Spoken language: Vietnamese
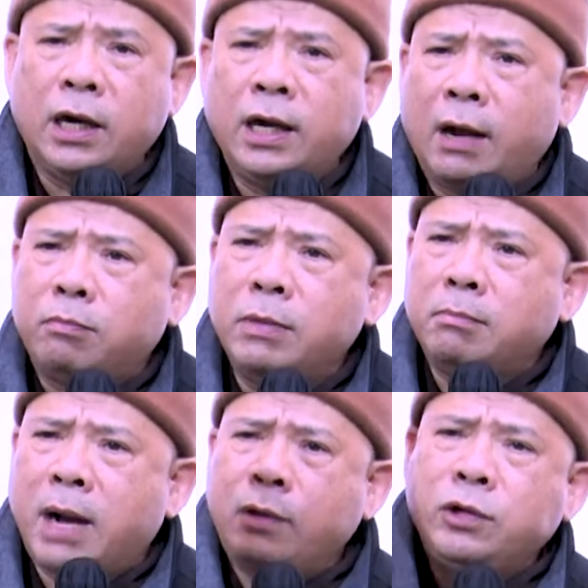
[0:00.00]
ơi học
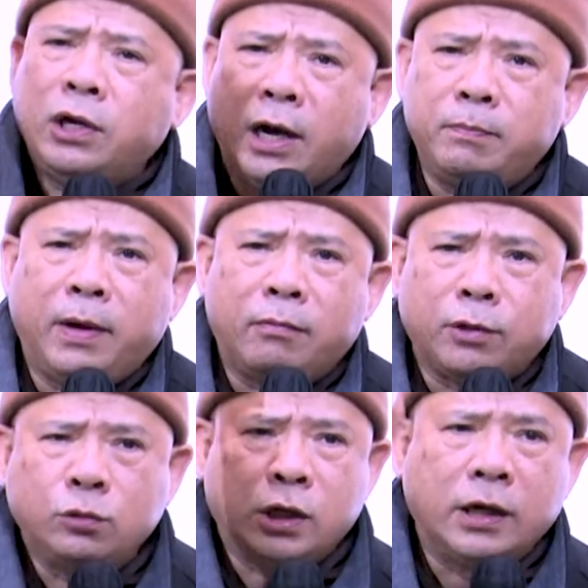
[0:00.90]
biết bao nhiêu lớp, học
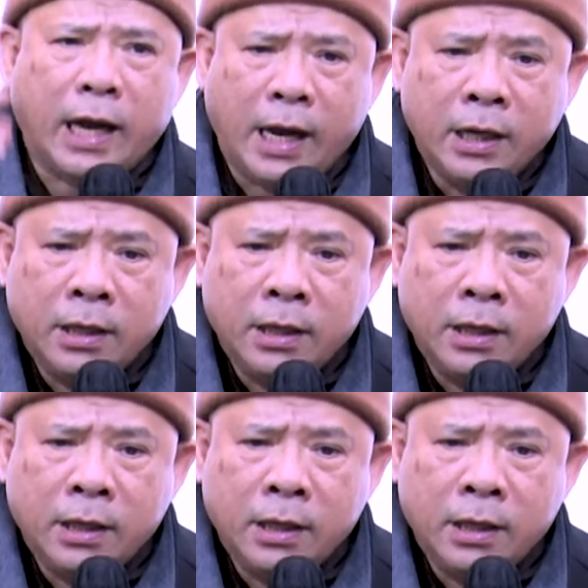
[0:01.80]
đủ thứ cả,